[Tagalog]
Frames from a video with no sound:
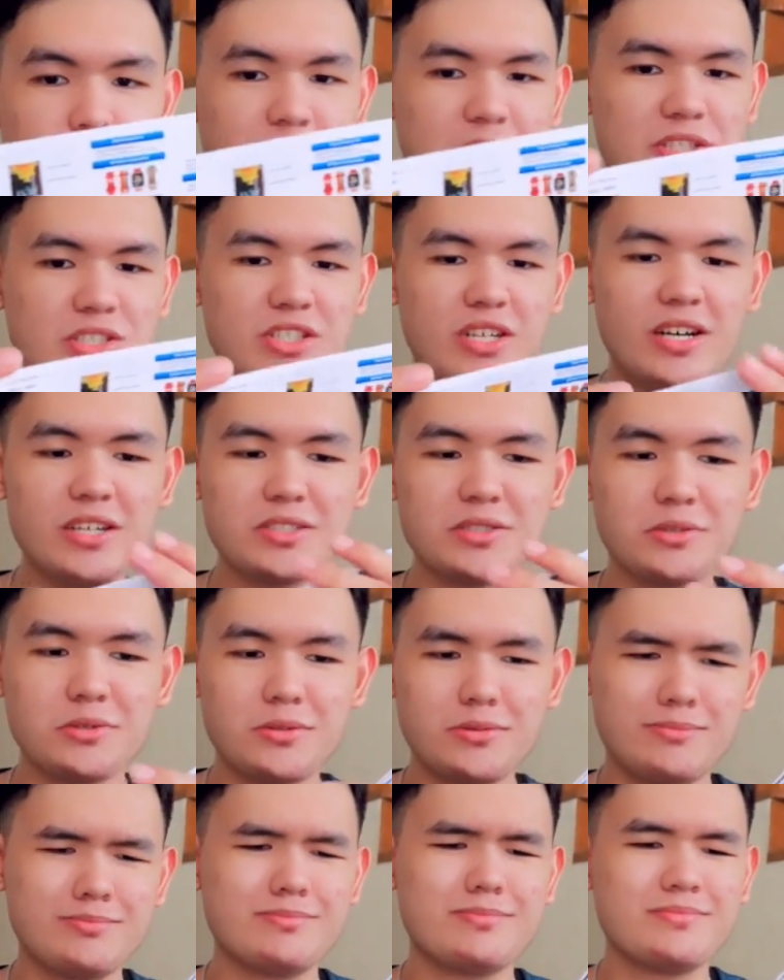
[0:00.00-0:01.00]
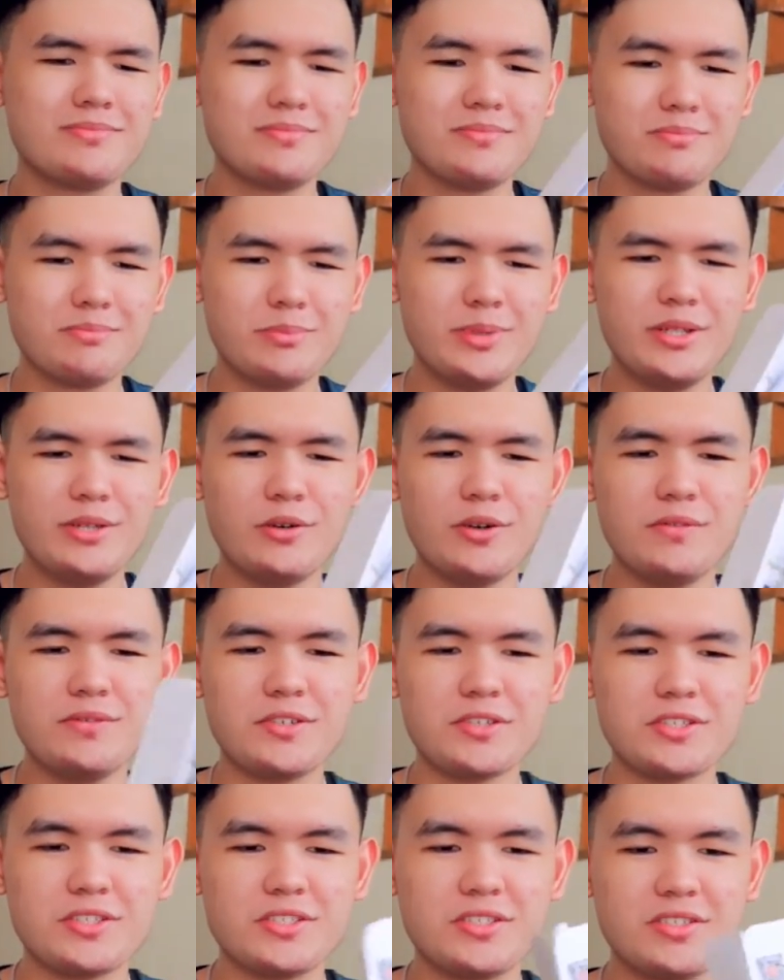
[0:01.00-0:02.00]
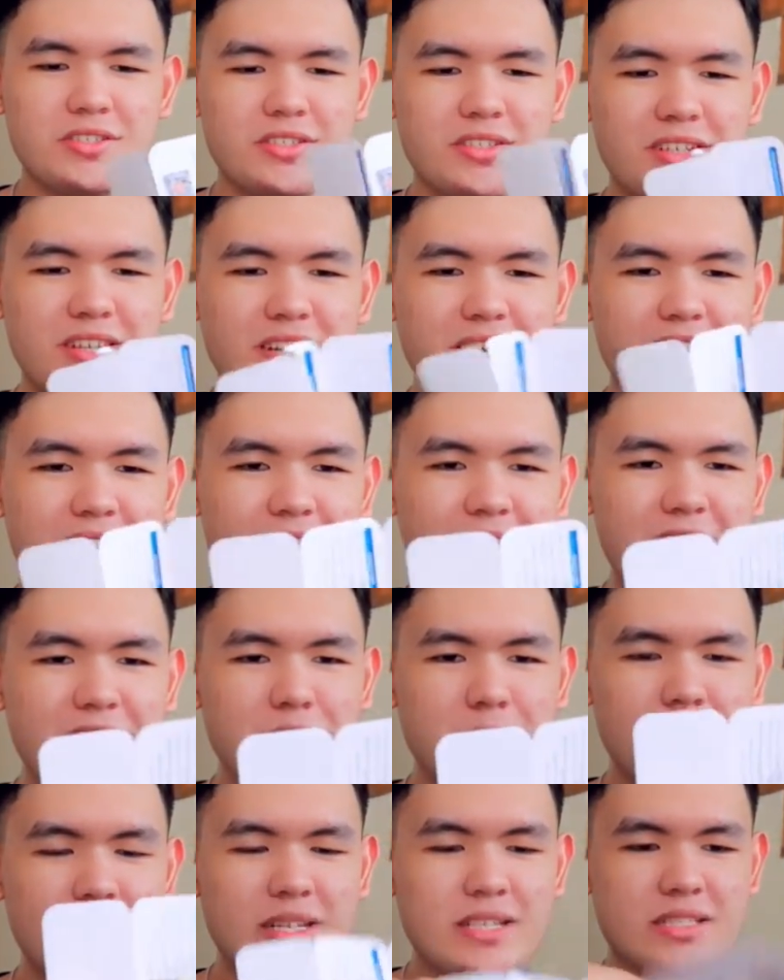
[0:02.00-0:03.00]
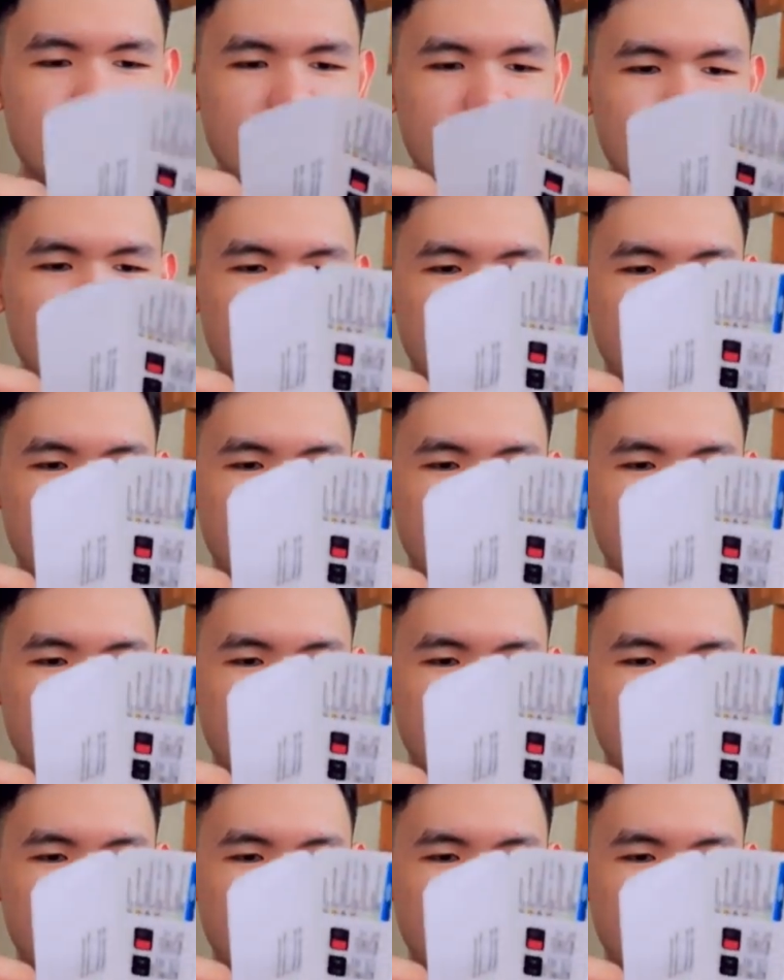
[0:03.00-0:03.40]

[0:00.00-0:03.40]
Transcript: din siya. So, pretty obvious. Anyways,